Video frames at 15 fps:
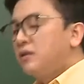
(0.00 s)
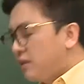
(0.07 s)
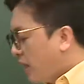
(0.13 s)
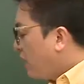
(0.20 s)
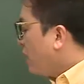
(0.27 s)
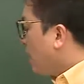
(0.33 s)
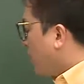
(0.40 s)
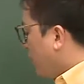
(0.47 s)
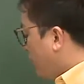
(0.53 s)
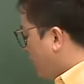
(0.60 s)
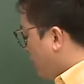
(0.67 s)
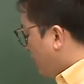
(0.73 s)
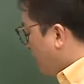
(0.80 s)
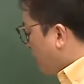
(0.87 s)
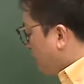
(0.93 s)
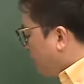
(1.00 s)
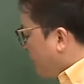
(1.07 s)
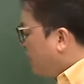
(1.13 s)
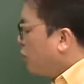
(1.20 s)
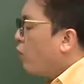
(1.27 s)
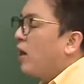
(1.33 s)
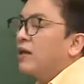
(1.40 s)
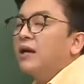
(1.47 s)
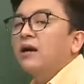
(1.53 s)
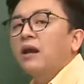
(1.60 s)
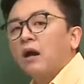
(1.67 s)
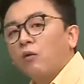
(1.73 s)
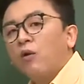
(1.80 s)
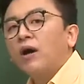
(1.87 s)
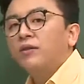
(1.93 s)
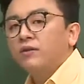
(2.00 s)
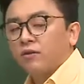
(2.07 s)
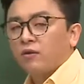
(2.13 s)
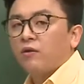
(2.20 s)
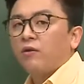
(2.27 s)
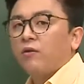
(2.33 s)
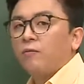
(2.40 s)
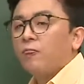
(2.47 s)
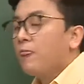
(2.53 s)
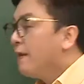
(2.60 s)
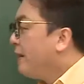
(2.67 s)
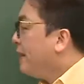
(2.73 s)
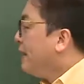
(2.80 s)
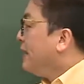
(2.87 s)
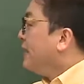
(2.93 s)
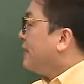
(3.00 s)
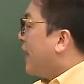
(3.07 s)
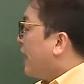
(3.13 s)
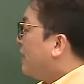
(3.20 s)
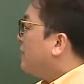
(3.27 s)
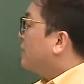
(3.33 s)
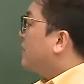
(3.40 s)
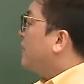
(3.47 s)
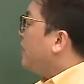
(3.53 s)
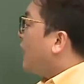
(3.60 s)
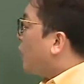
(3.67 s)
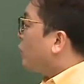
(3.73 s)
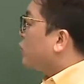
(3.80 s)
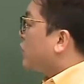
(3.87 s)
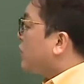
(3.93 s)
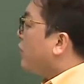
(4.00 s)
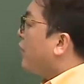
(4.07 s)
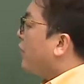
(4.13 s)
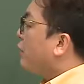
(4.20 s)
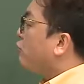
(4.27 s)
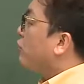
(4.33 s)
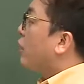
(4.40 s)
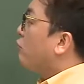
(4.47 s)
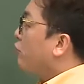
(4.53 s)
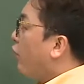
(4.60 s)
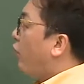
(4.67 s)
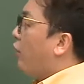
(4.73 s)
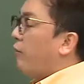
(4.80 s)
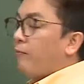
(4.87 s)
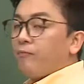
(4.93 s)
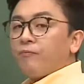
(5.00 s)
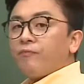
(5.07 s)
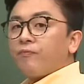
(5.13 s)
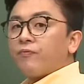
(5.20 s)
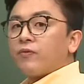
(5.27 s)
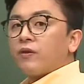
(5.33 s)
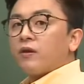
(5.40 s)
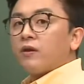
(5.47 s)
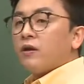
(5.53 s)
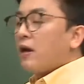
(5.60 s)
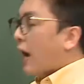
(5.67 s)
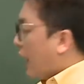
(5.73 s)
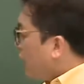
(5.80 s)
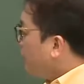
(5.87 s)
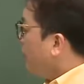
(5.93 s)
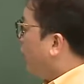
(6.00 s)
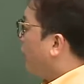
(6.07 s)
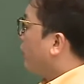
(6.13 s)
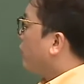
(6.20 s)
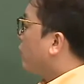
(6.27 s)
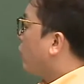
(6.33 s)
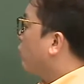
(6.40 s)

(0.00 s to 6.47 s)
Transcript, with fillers: 그 생각이 필요하다라고 하는 거 얘를 t라고 치환해도 되고요. 아니면